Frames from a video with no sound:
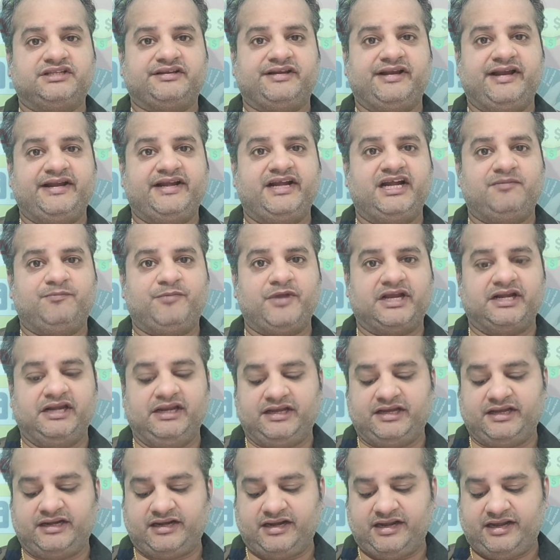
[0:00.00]
थ्री हंड्रेड पे
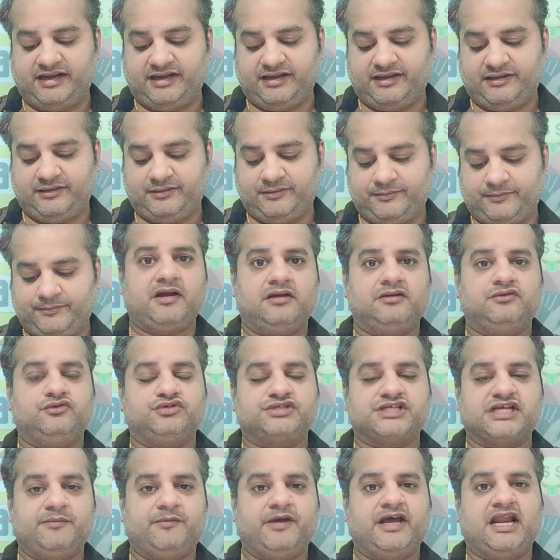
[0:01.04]
क्लिक करना है
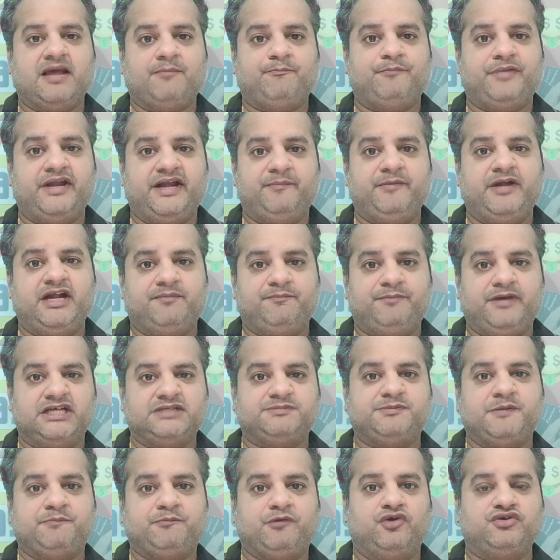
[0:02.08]
उसके बाद आप पेमेंट
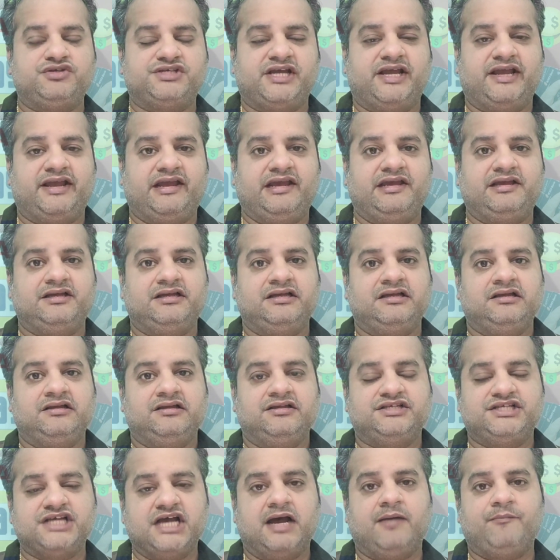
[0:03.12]
पेज पे पहुंच जाएंगे
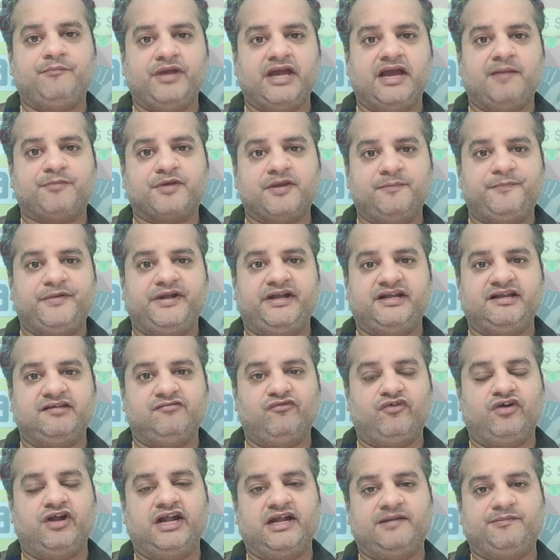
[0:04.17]
जहां पे आपके
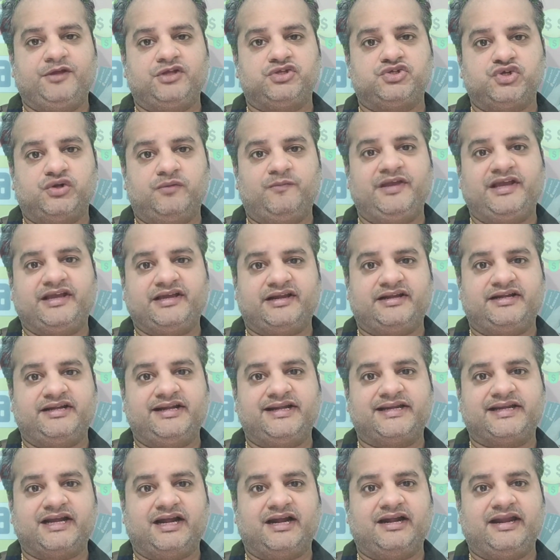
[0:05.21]
पेटीएम वॉलेट में जो भी
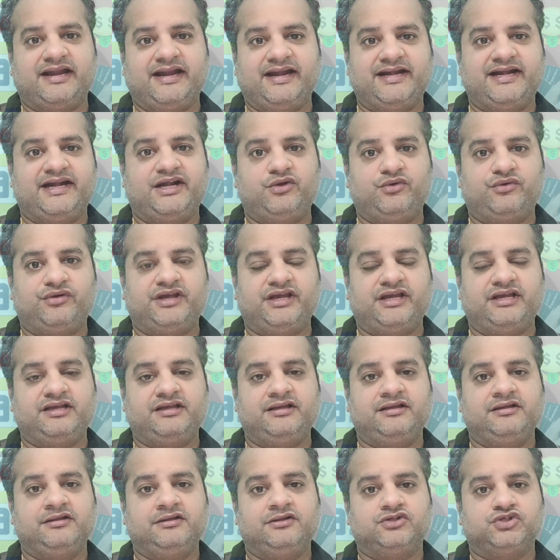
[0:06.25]
क्रेडिट कार्ड एडेड होंगे
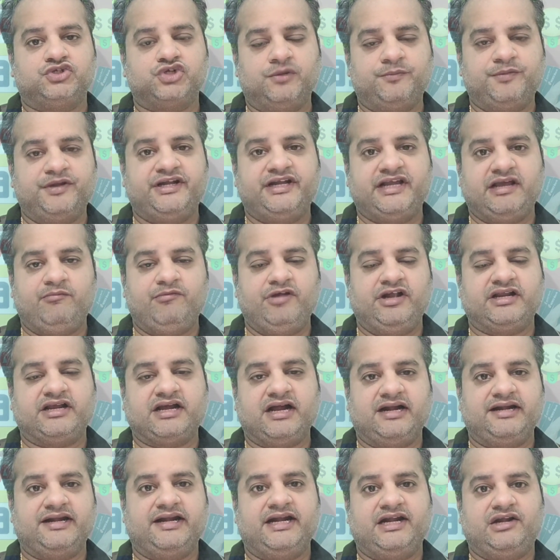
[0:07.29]
जो भी डेबिट
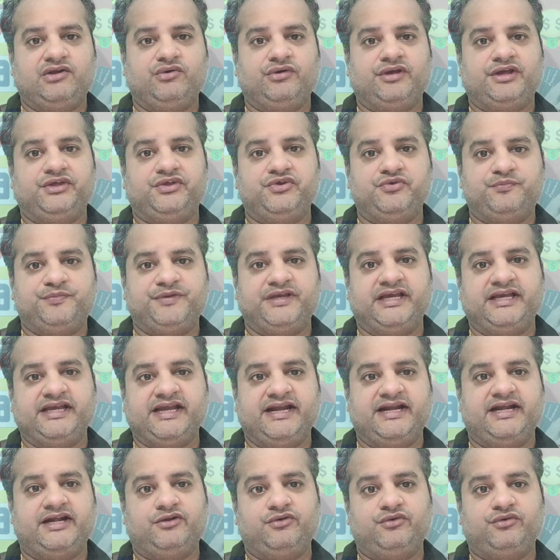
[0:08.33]
कार्ड एड होंगे यूपीआई
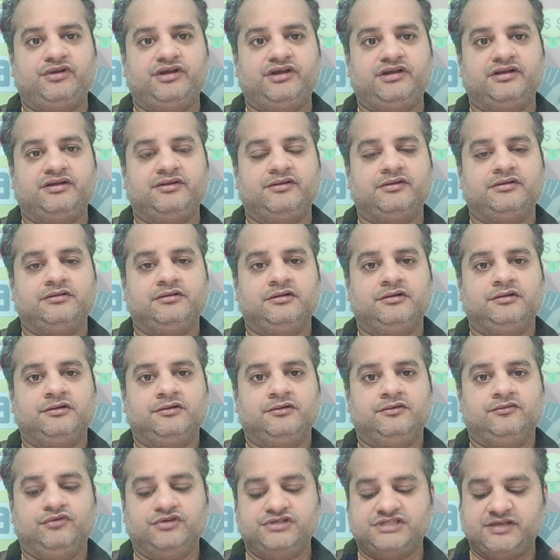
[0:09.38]
एडेड होंगे
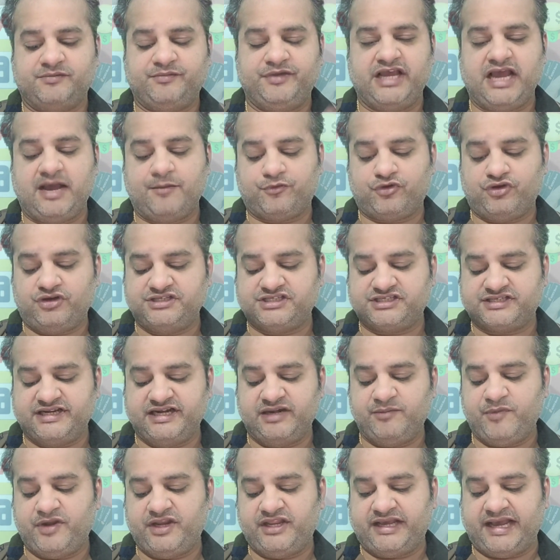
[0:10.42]
वो सभी आपको
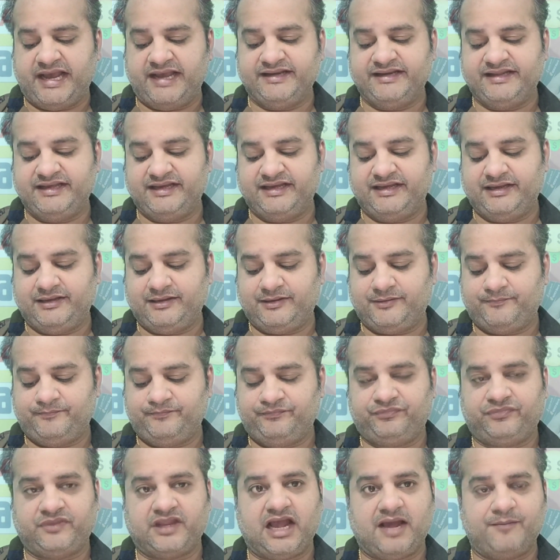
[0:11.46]
स्क्रीन में दिखाई देंगे
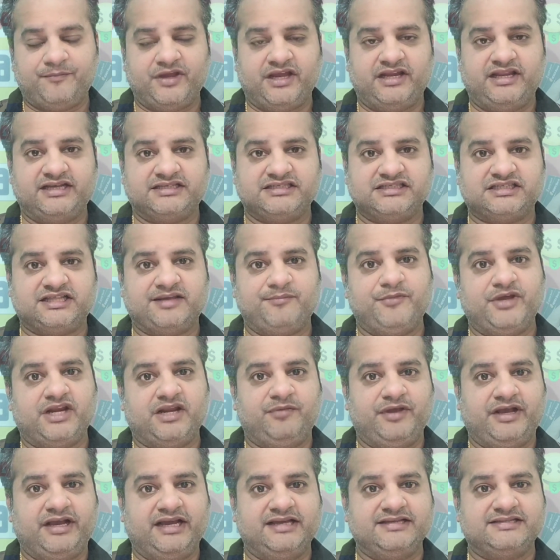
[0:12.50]
आप यहाँ देख सकते हैं मेरे
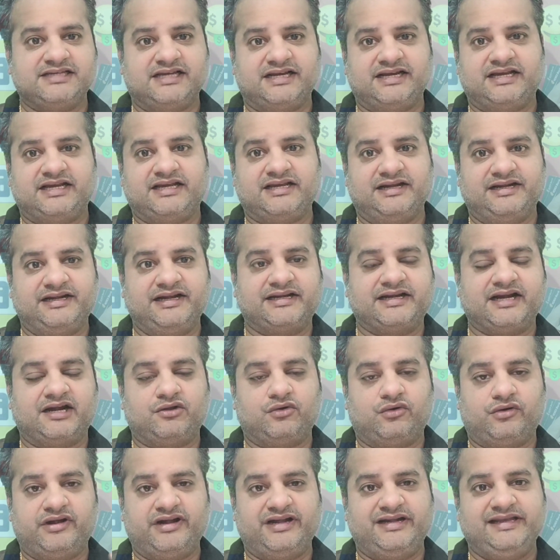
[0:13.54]
भी कई सारे क्रेडिट
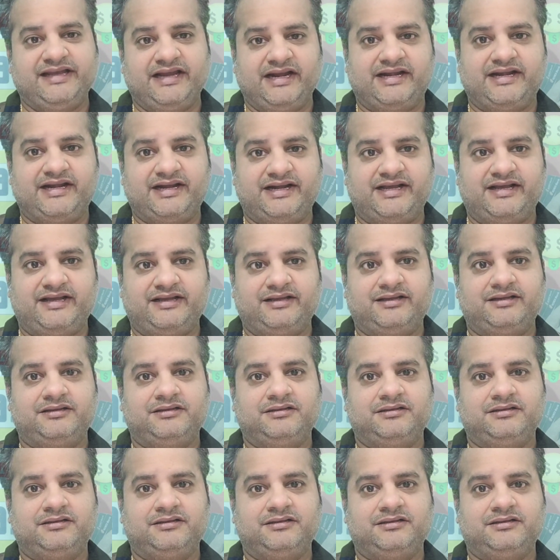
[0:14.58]
कार्ड ऑलरेडी एडेड हैं